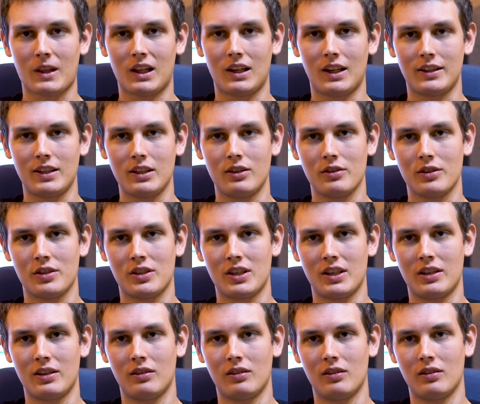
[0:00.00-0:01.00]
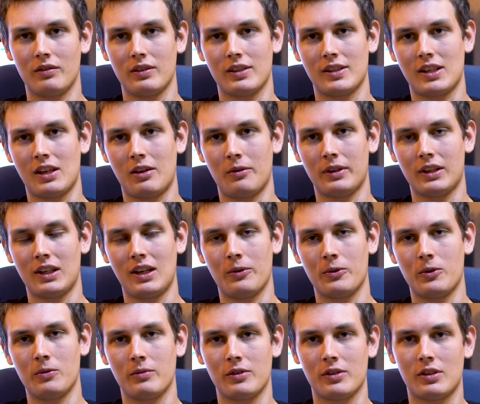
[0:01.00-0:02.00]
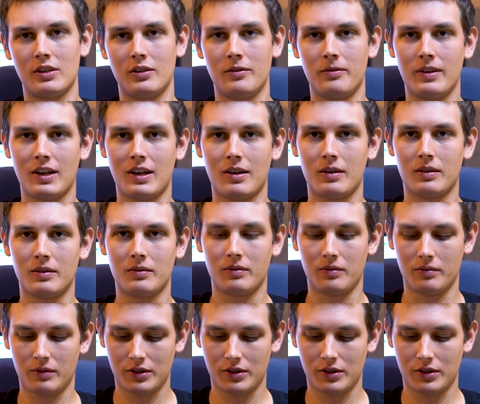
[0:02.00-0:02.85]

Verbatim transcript: dlatego że SoundCloud umożliwia